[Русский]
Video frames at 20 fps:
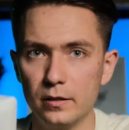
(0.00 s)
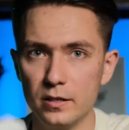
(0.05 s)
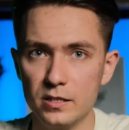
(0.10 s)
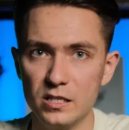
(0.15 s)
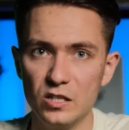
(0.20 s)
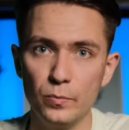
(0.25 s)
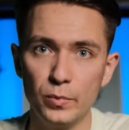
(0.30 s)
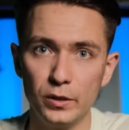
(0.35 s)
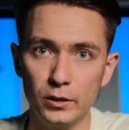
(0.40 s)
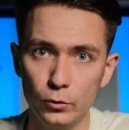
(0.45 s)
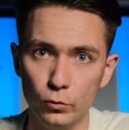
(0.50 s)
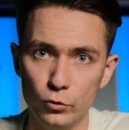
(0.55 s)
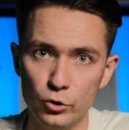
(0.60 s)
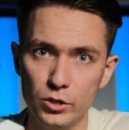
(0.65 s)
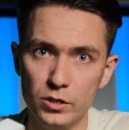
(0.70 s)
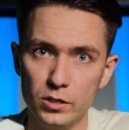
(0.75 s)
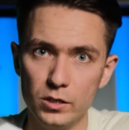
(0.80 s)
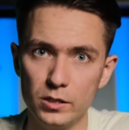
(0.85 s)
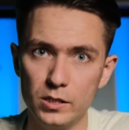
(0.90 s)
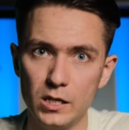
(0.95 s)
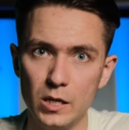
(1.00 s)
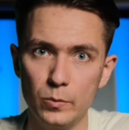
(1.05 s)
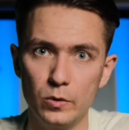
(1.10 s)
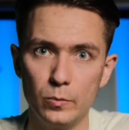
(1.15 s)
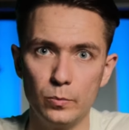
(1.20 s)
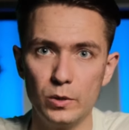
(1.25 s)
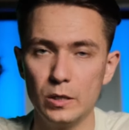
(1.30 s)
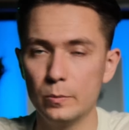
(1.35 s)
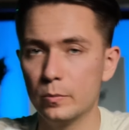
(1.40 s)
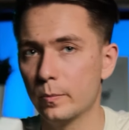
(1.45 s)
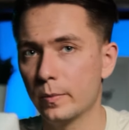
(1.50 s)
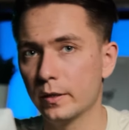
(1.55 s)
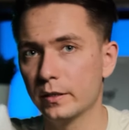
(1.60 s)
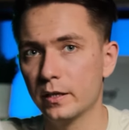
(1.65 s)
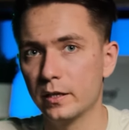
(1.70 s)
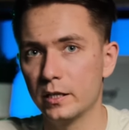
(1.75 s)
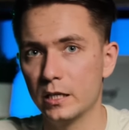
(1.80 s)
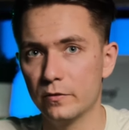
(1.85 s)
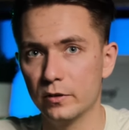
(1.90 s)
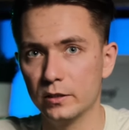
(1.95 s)
Если в предыдущей системе при
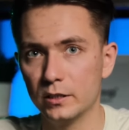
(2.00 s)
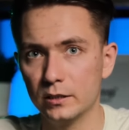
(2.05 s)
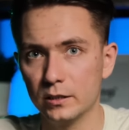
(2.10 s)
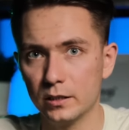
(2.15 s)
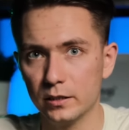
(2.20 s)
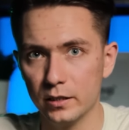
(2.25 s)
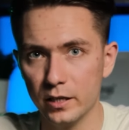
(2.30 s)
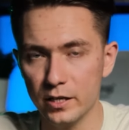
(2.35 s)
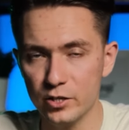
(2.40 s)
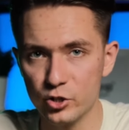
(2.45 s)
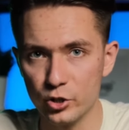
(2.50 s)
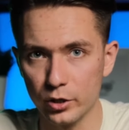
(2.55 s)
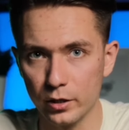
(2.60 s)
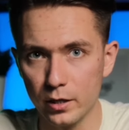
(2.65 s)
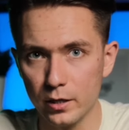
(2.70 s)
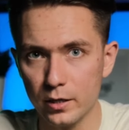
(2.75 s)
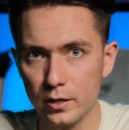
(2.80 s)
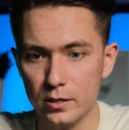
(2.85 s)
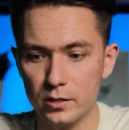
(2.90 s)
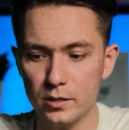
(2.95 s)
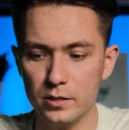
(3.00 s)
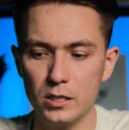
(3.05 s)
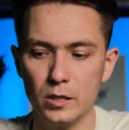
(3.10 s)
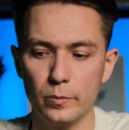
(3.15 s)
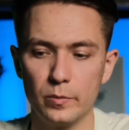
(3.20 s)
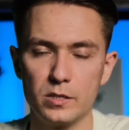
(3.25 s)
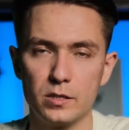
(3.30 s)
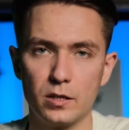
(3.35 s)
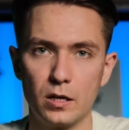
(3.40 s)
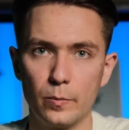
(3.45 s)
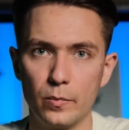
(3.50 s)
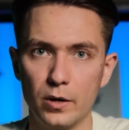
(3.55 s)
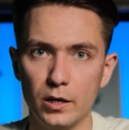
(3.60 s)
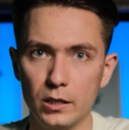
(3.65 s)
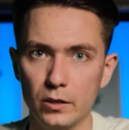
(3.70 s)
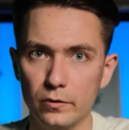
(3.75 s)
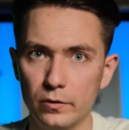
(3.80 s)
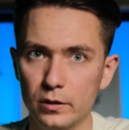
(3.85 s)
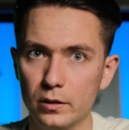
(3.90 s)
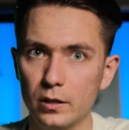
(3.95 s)
попадании воды на датчик система
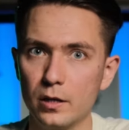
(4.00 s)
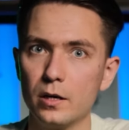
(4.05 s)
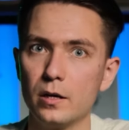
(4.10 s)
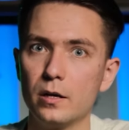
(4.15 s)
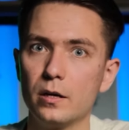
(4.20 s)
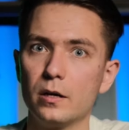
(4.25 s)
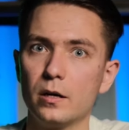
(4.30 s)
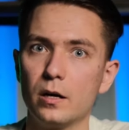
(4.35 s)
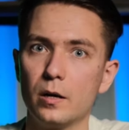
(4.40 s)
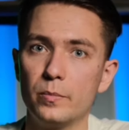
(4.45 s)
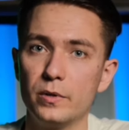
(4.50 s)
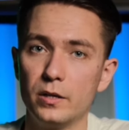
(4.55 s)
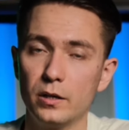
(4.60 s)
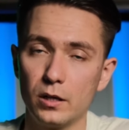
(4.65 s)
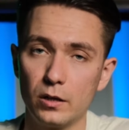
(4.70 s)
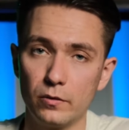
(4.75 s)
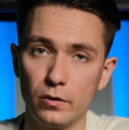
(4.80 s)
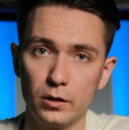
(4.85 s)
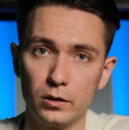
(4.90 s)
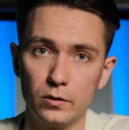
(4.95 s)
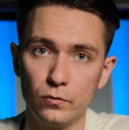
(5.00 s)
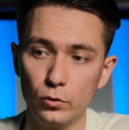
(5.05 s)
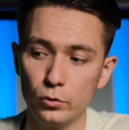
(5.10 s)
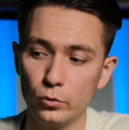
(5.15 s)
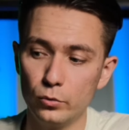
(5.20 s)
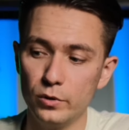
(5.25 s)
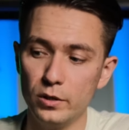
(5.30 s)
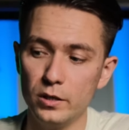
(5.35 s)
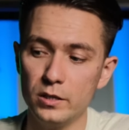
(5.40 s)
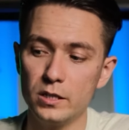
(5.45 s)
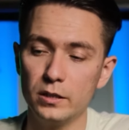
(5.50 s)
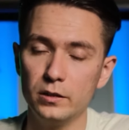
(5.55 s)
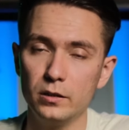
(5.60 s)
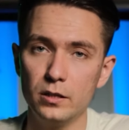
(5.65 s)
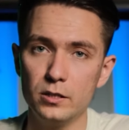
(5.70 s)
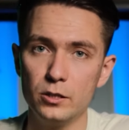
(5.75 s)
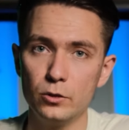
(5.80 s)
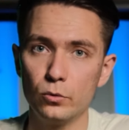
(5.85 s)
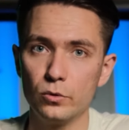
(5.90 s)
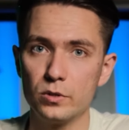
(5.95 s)
срабатывает, а, перекрывает воду и
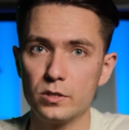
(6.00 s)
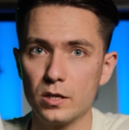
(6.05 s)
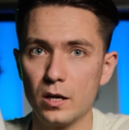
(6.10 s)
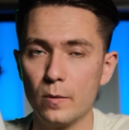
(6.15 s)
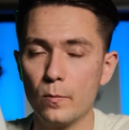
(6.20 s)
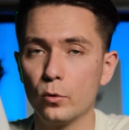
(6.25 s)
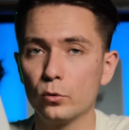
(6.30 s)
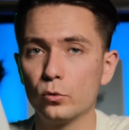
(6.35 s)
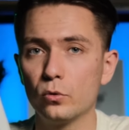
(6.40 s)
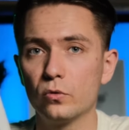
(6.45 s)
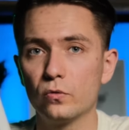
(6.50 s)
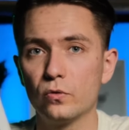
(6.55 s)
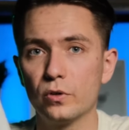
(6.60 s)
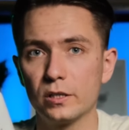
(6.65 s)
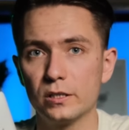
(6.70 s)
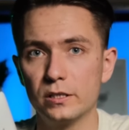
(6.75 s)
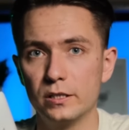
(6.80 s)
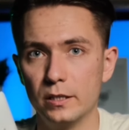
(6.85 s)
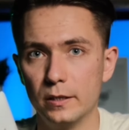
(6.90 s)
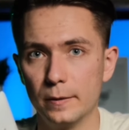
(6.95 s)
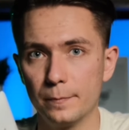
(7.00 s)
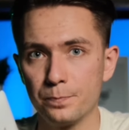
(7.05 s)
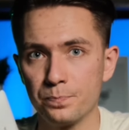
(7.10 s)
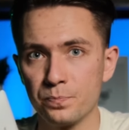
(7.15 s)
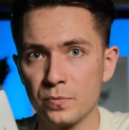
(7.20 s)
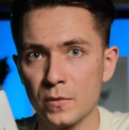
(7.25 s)
сигнализирует сам модуль в квартире,